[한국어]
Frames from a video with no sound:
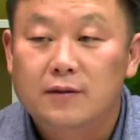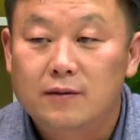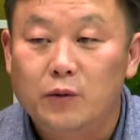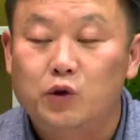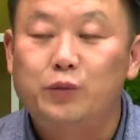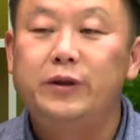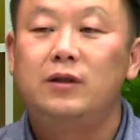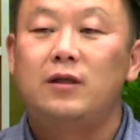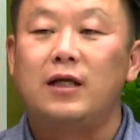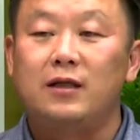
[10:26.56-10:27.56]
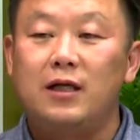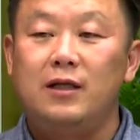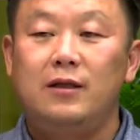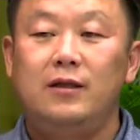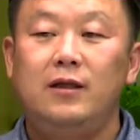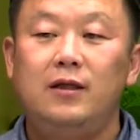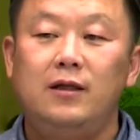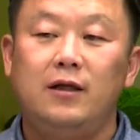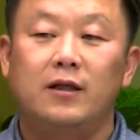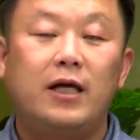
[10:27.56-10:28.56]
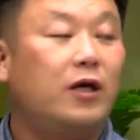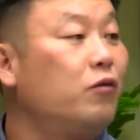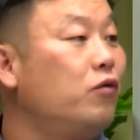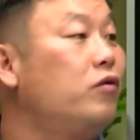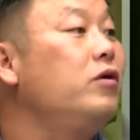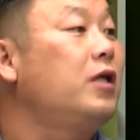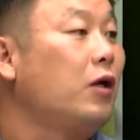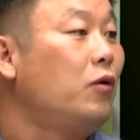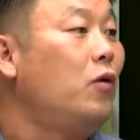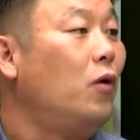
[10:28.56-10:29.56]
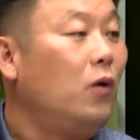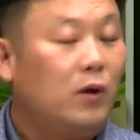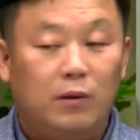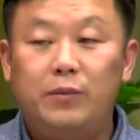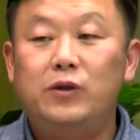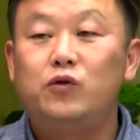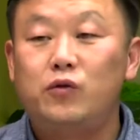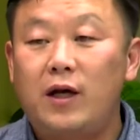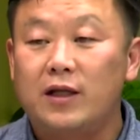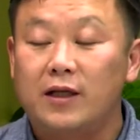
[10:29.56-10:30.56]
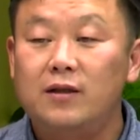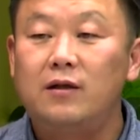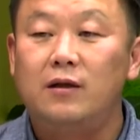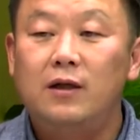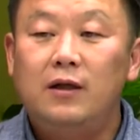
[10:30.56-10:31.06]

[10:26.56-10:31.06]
요즘은 이제 굉장히 이 연대기구를 끌 때도 민주화돼서